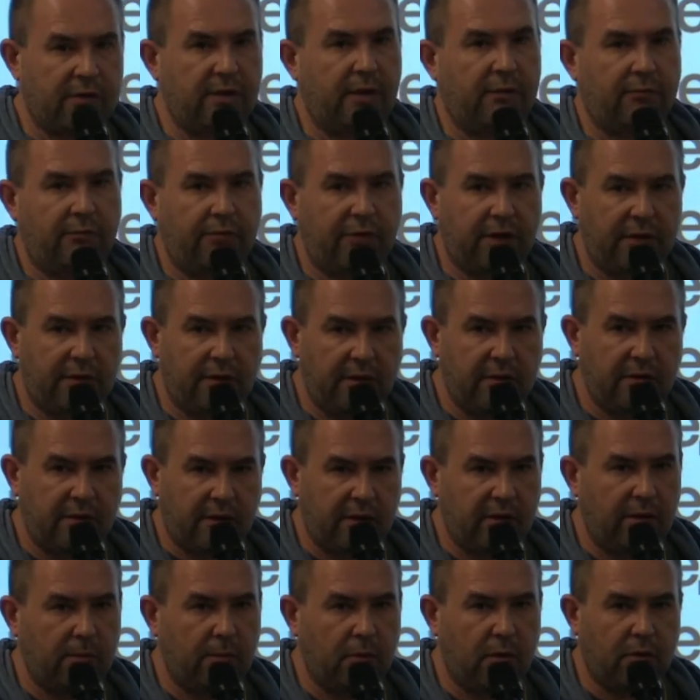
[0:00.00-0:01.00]
нам вредить,
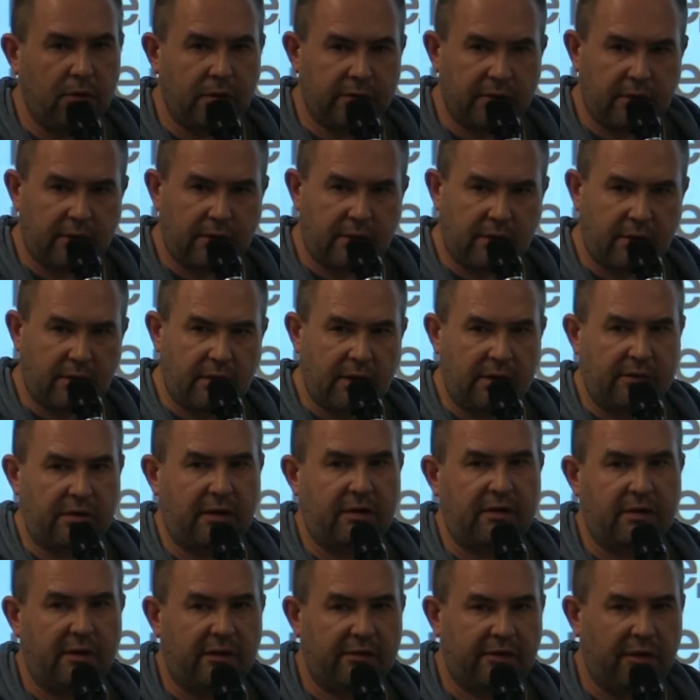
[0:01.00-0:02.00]
они могут
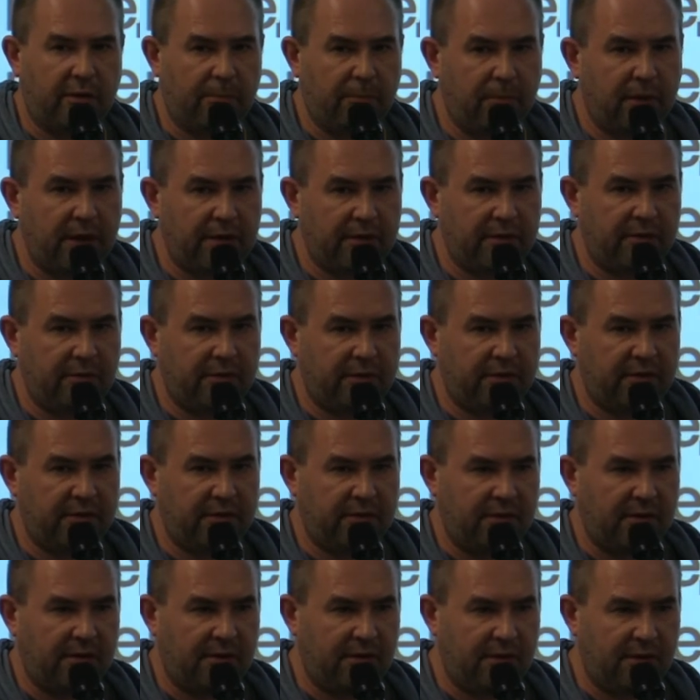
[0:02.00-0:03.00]
хотеть нас обманывать
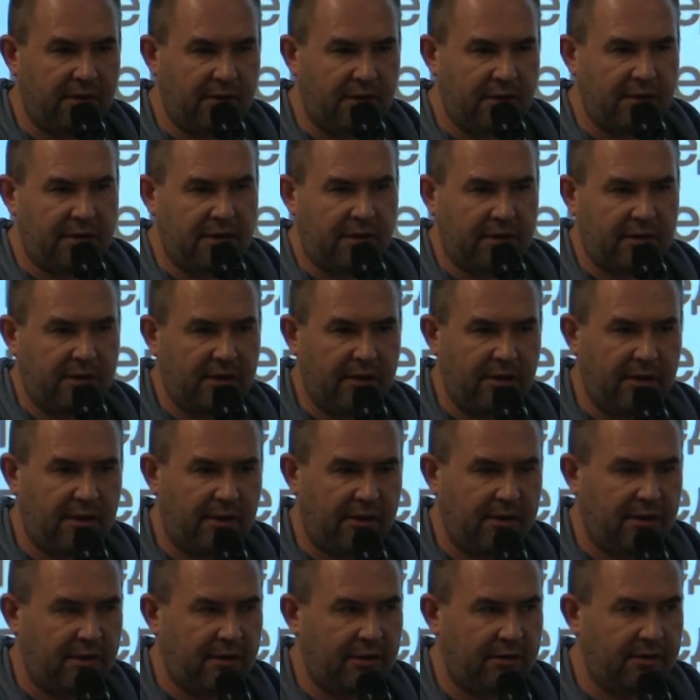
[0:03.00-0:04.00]
и так
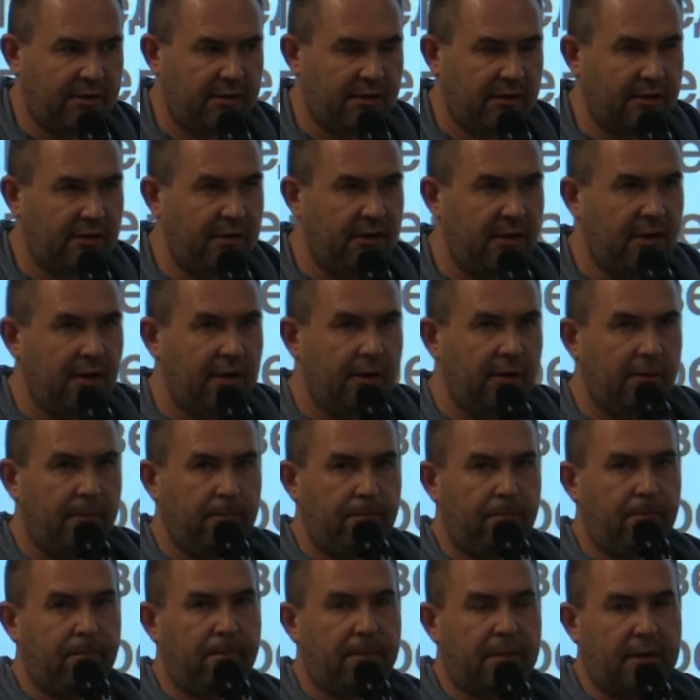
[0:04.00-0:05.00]
далее. Это
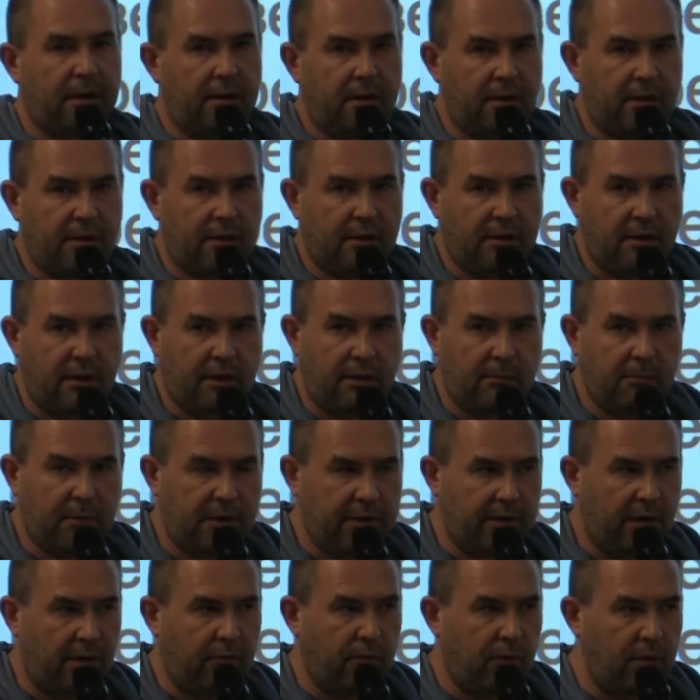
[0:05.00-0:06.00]
как бы
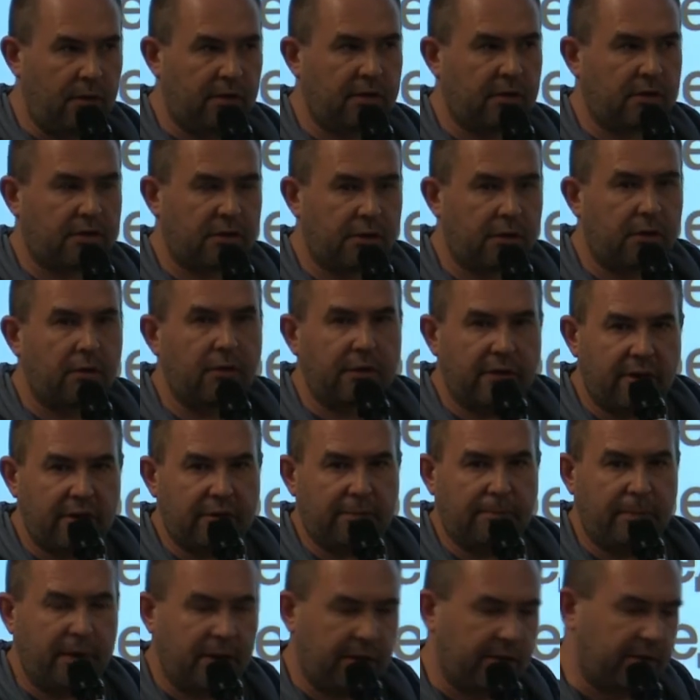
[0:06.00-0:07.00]
довольно широкий
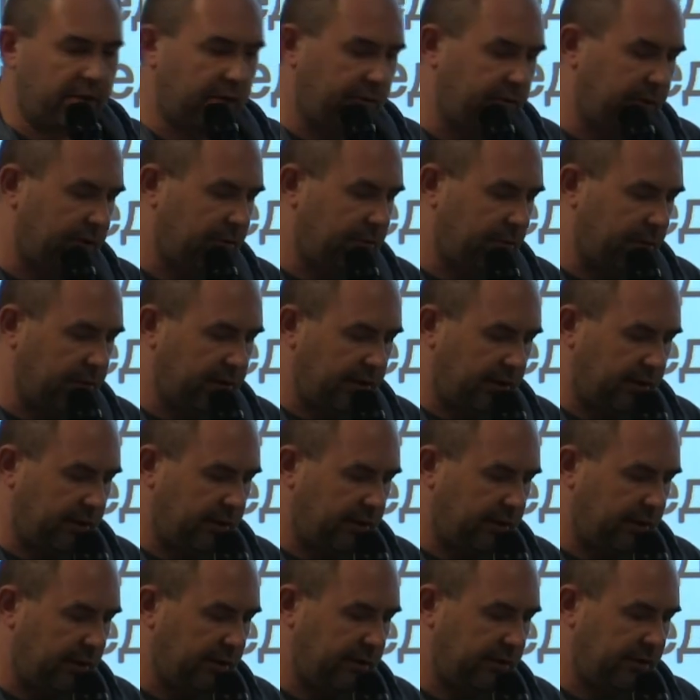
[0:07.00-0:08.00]
спектр возможных
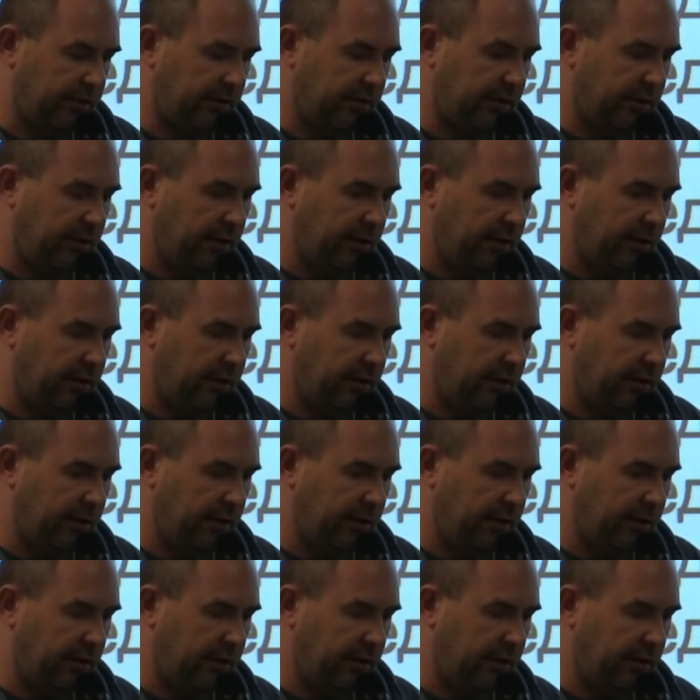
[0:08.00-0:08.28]
интенций.